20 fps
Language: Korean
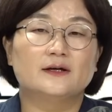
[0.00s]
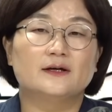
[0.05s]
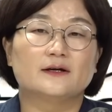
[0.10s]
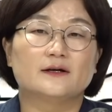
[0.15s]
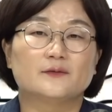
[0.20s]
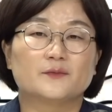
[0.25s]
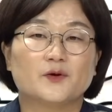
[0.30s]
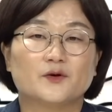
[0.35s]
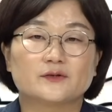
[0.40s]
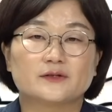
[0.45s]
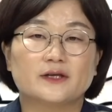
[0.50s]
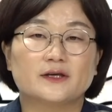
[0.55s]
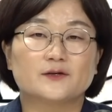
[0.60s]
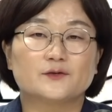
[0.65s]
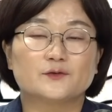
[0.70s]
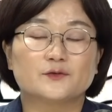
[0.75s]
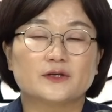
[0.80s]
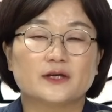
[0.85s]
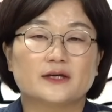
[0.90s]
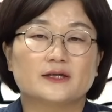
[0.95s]
어,
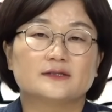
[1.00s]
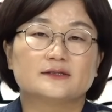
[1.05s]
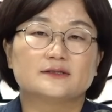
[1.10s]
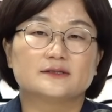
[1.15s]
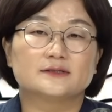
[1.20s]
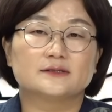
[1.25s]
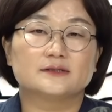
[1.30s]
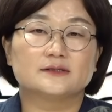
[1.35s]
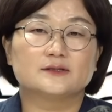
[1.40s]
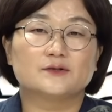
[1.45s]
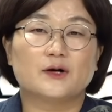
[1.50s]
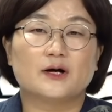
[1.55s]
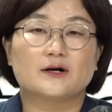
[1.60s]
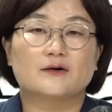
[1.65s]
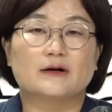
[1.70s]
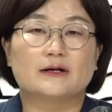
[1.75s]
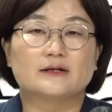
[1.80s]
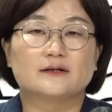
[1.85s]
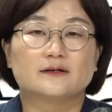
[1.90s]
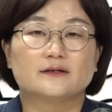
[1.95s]
명태균 게이트와
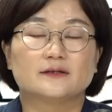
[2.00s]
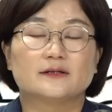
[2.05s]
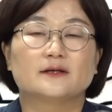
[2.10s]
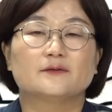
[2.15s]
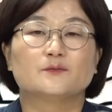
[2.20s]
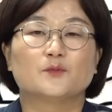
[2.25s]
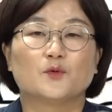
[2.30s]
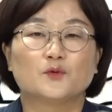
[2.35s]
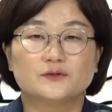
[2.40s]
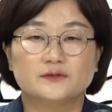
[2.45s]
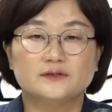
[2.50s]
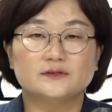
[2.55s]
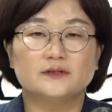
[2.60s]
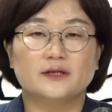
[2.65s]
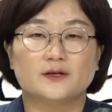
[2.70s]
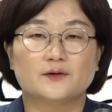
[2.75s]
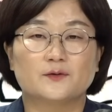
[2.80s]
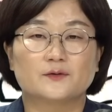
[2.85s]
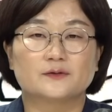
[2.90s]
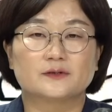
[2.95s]
관련된 모든
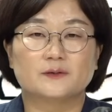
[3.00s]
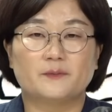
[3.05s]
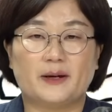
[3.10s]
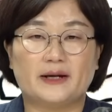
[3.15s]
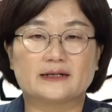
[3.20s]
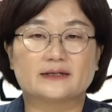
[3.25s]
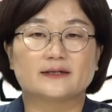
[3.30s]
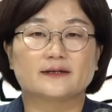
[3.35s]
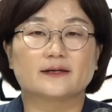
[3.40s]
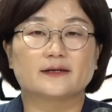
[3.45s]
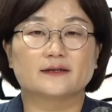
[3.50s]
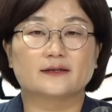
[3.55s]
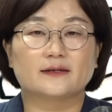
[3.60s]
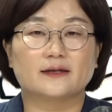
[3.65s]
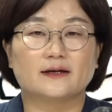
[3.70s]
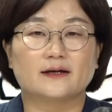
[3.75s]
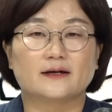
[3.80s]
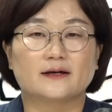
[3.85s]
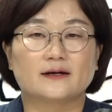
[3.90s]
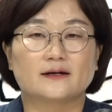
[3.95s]
내용을
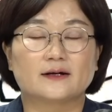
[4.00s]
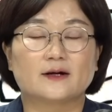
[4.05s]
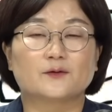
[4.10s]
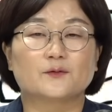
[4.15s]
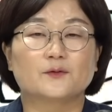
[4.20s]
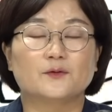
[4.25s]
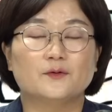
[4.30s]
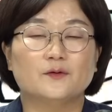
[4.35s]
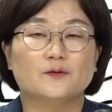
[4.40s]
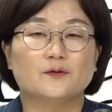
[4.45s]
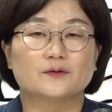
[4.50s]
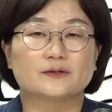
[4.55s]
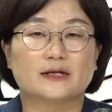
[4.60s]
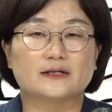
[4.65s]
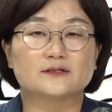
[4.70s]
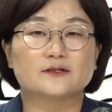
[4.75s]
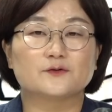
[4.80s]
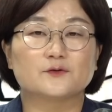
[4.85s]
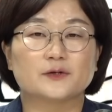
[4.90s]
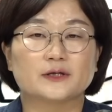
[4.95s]
밝히겠다라고 어,
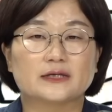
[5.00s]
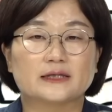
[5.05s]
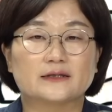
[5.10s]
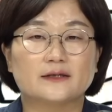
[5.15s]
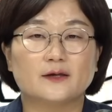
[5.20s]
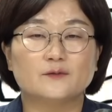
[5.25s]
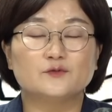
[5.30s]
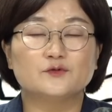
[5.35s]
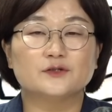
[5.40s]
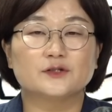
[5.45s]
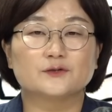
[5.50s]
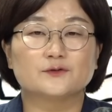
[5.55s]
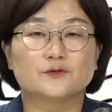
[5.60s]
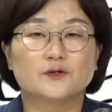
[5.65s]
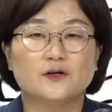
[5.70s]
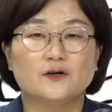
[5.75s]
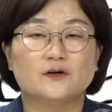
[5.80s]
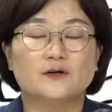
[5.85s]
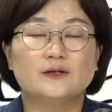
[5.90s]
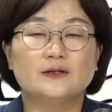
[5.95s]
나서고 있기
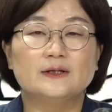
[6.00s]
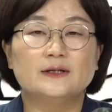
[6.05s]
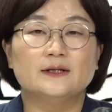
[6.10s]
때문이고요.